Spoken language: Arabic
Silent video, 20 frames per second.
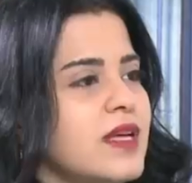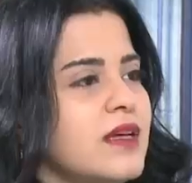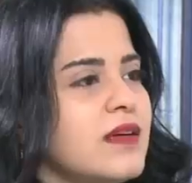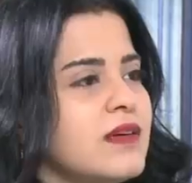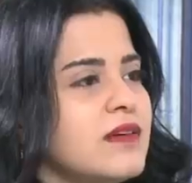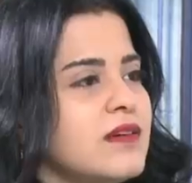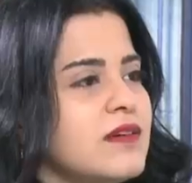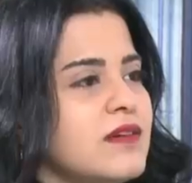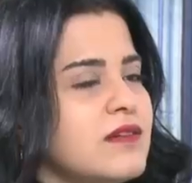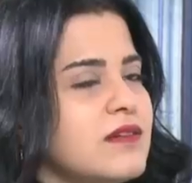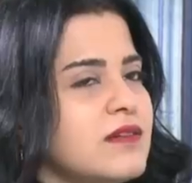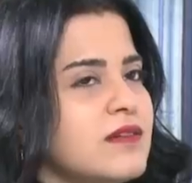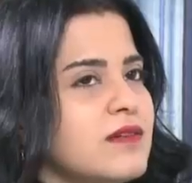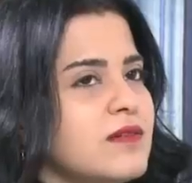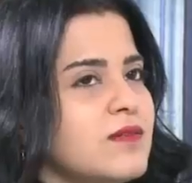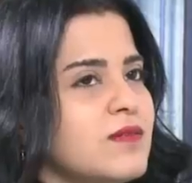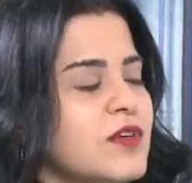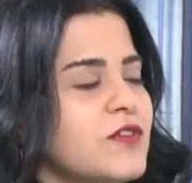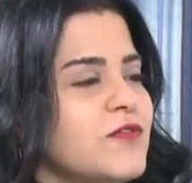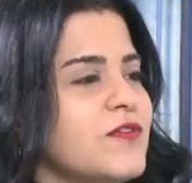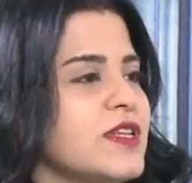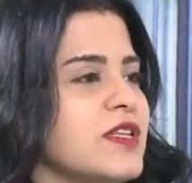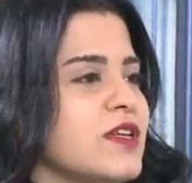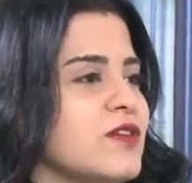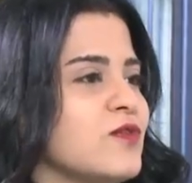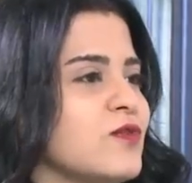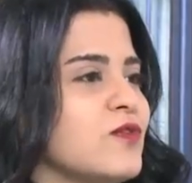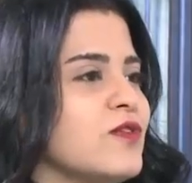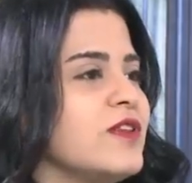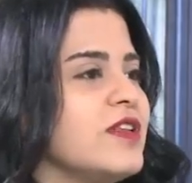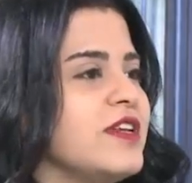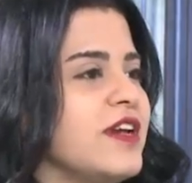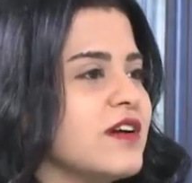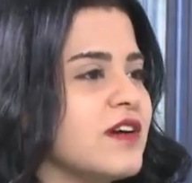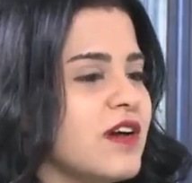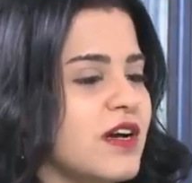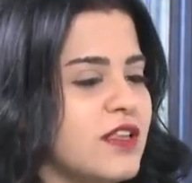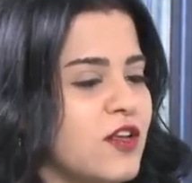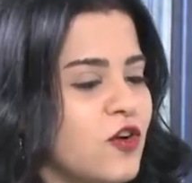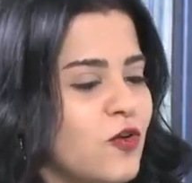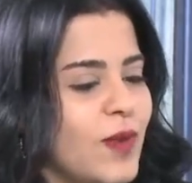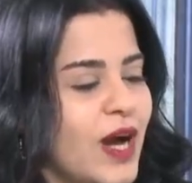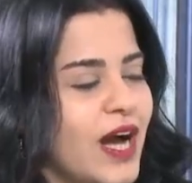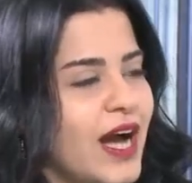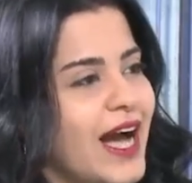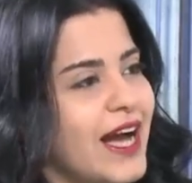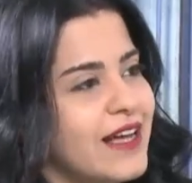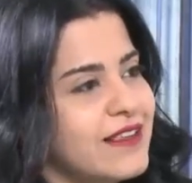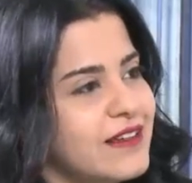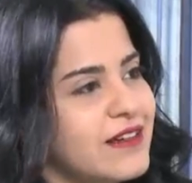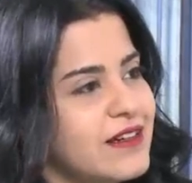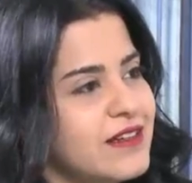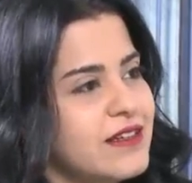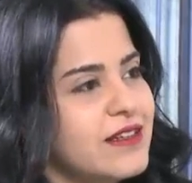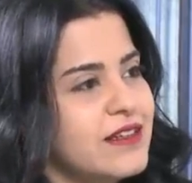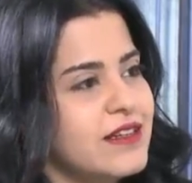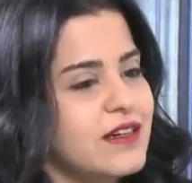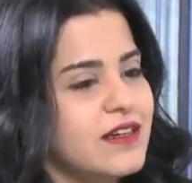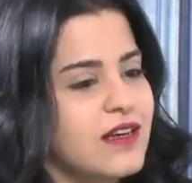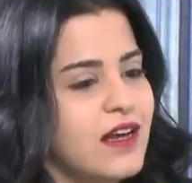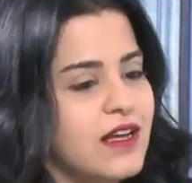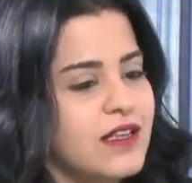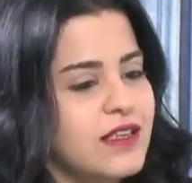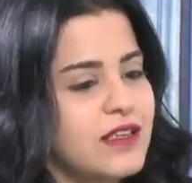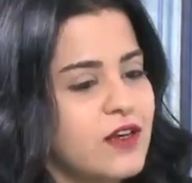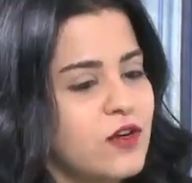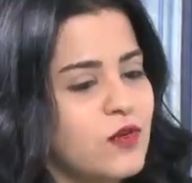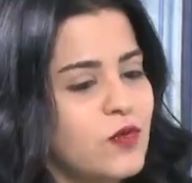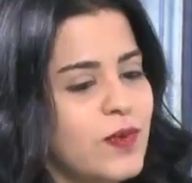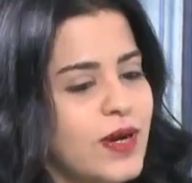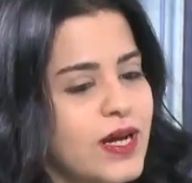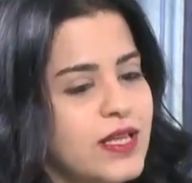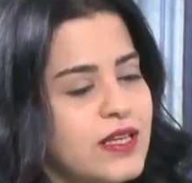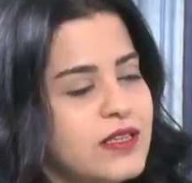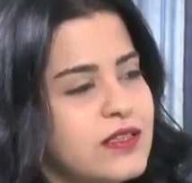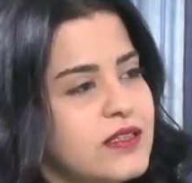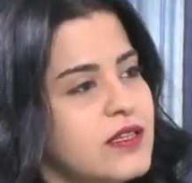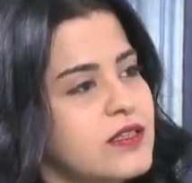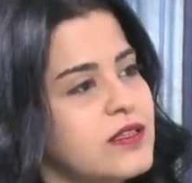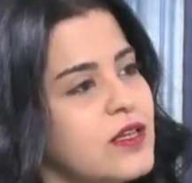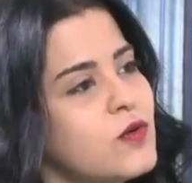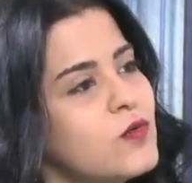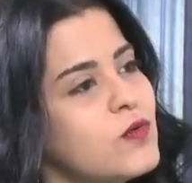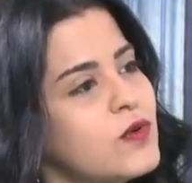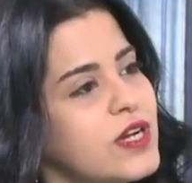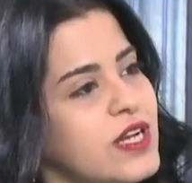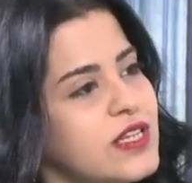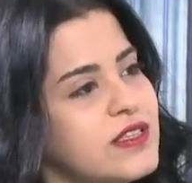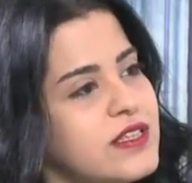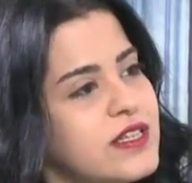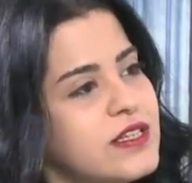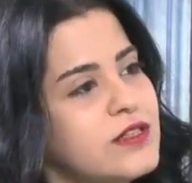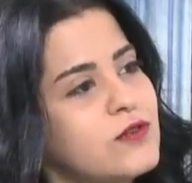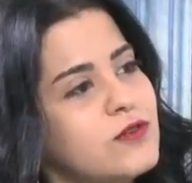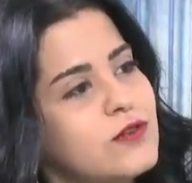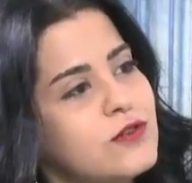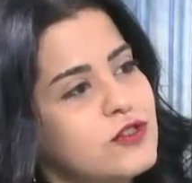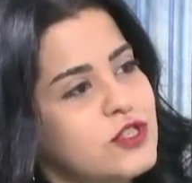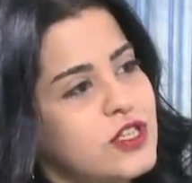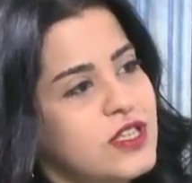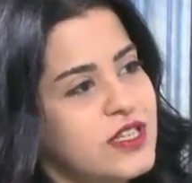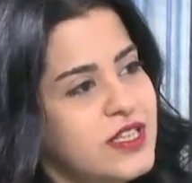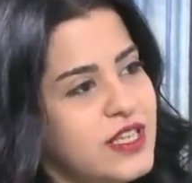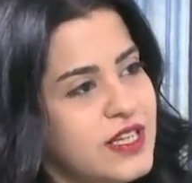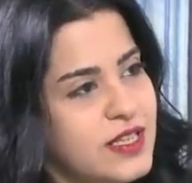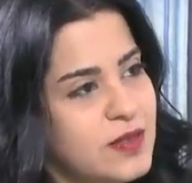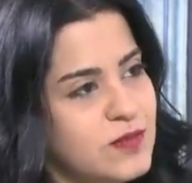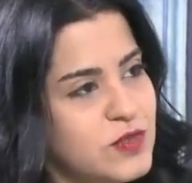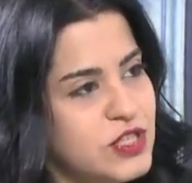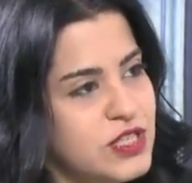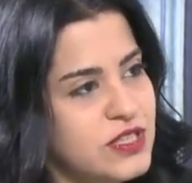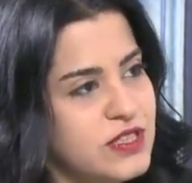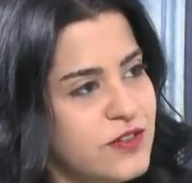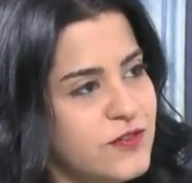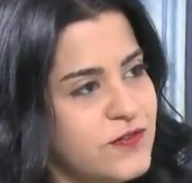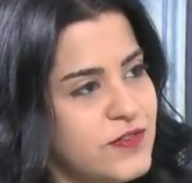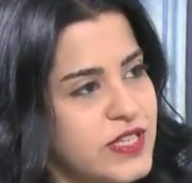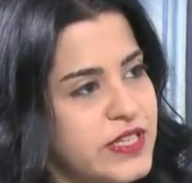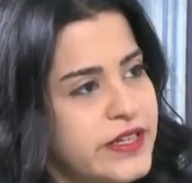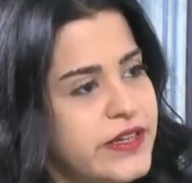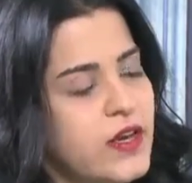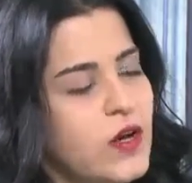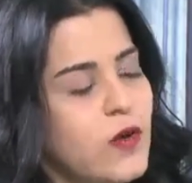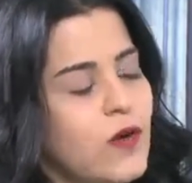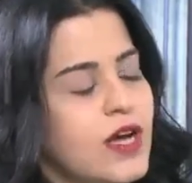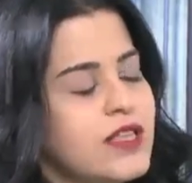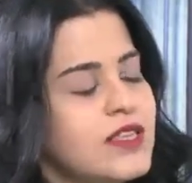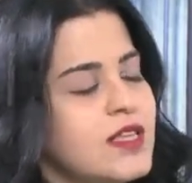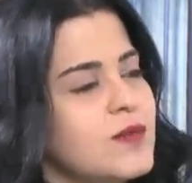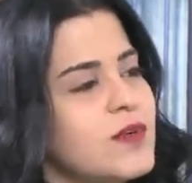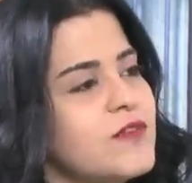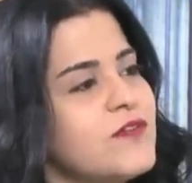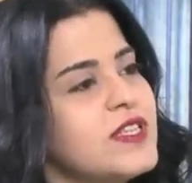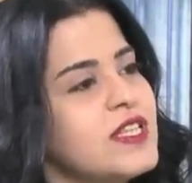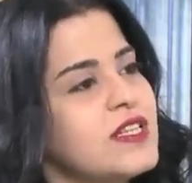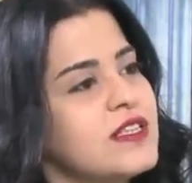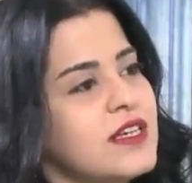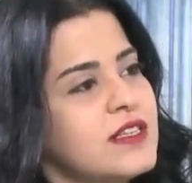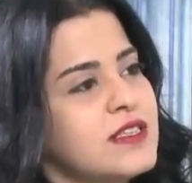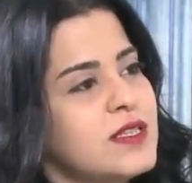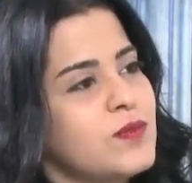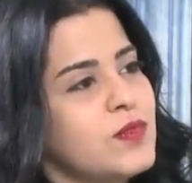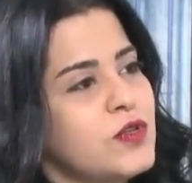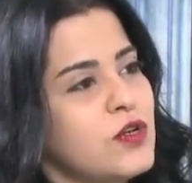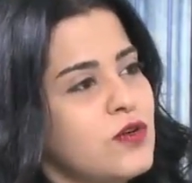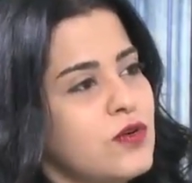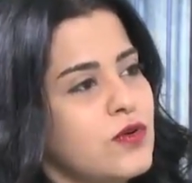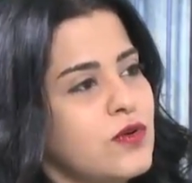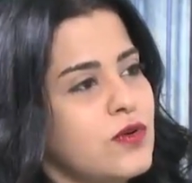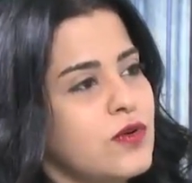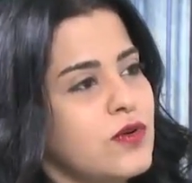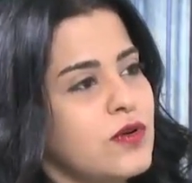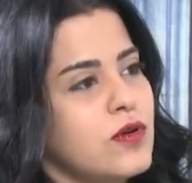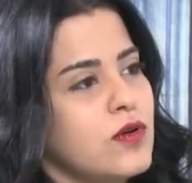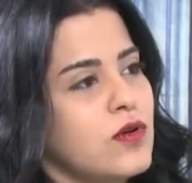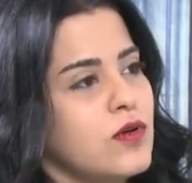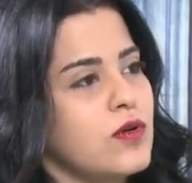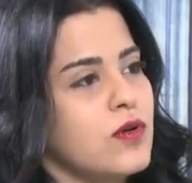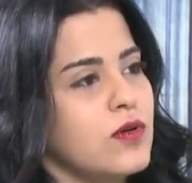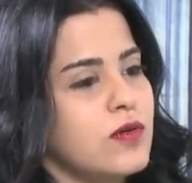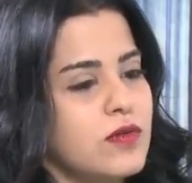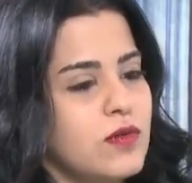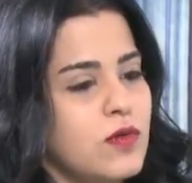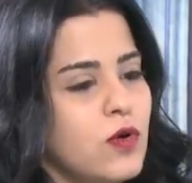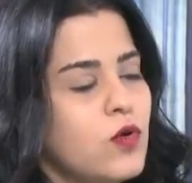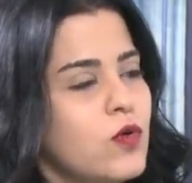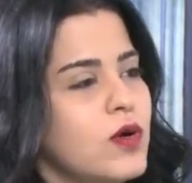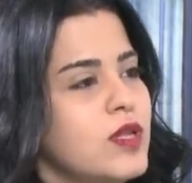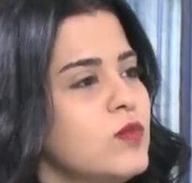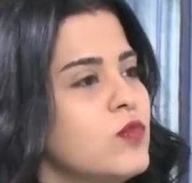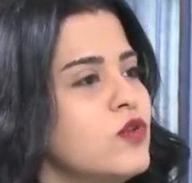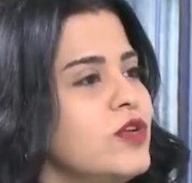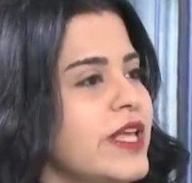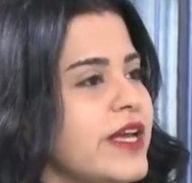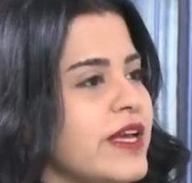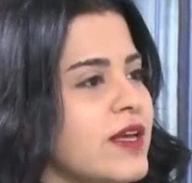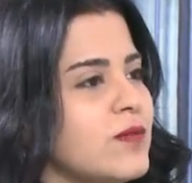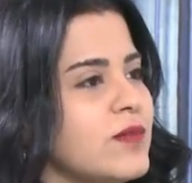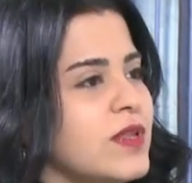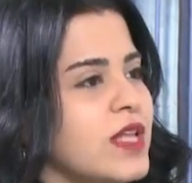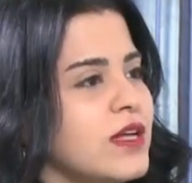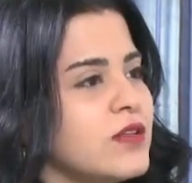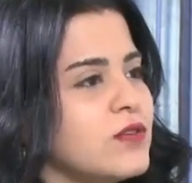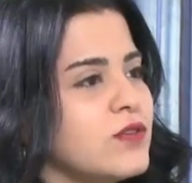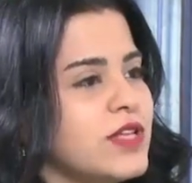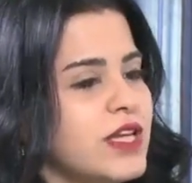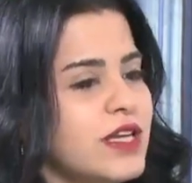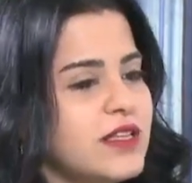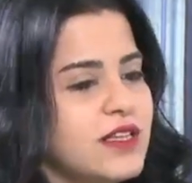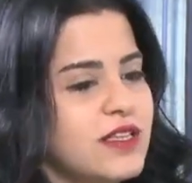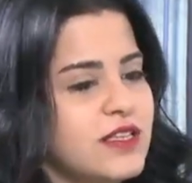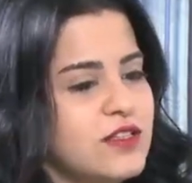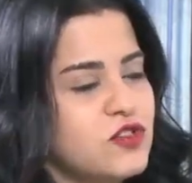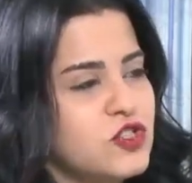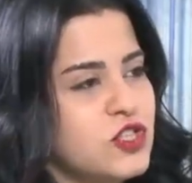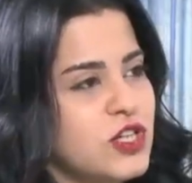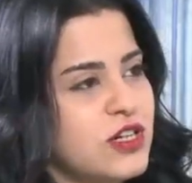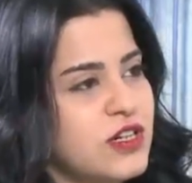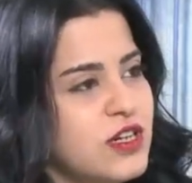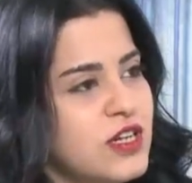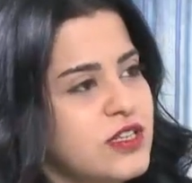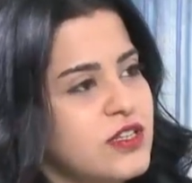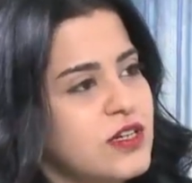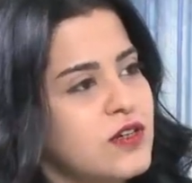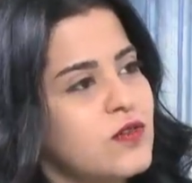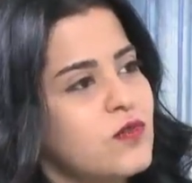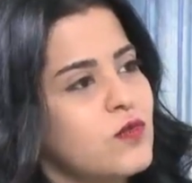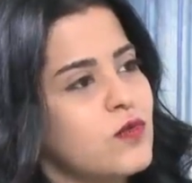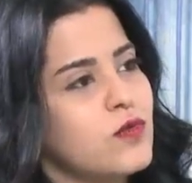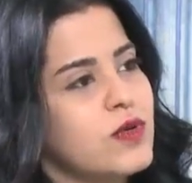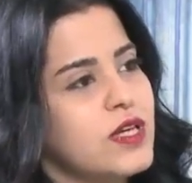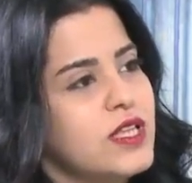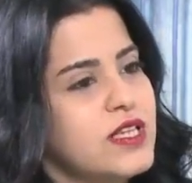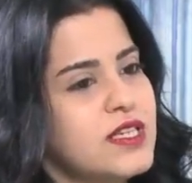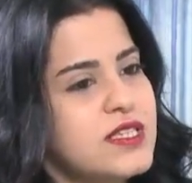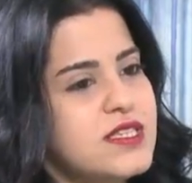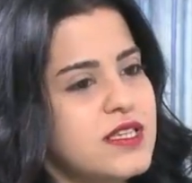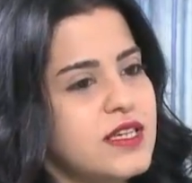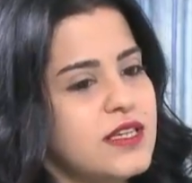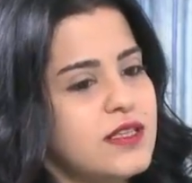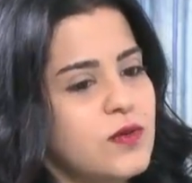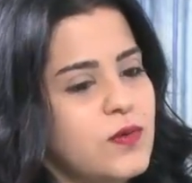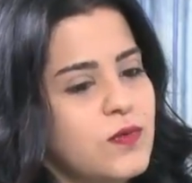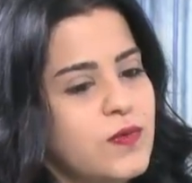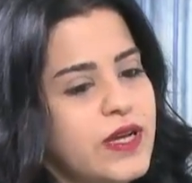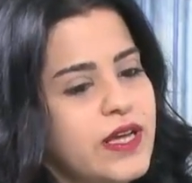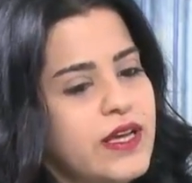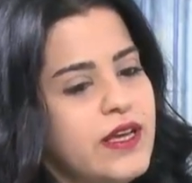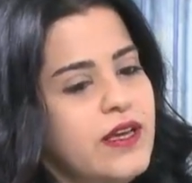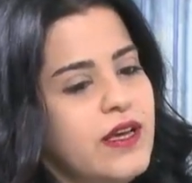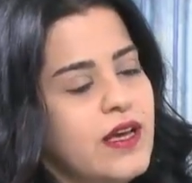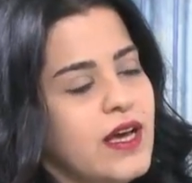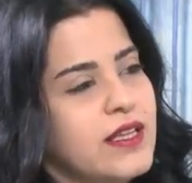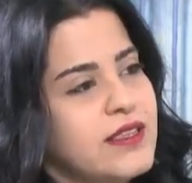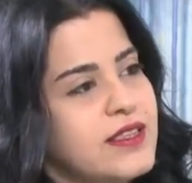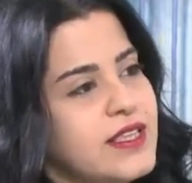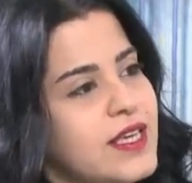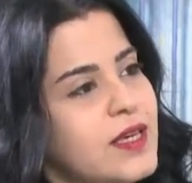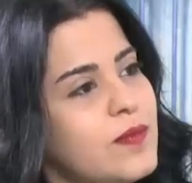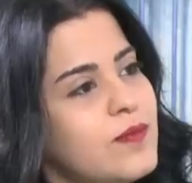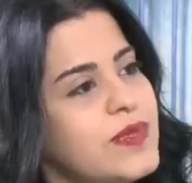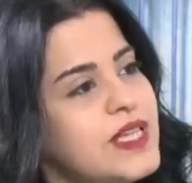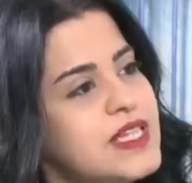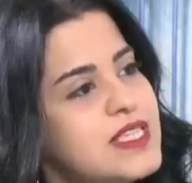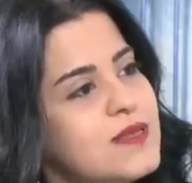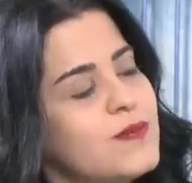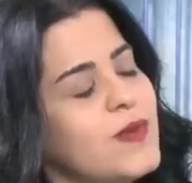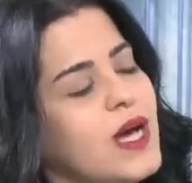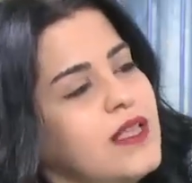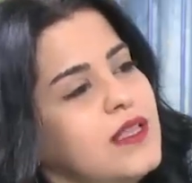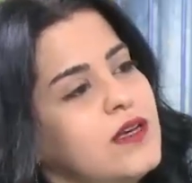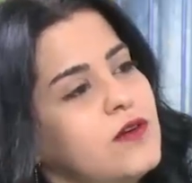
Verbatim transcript: آه ما فينا نقول يقع لوم على حدا، يقع نعم. اللوم على التطور التكنولوجي اللي نحن مشينا فيه، حتى ما فينا نعتبره هو الملام لانه نحن اللي انجرينا وكل انسان هو قد إيه بيسمح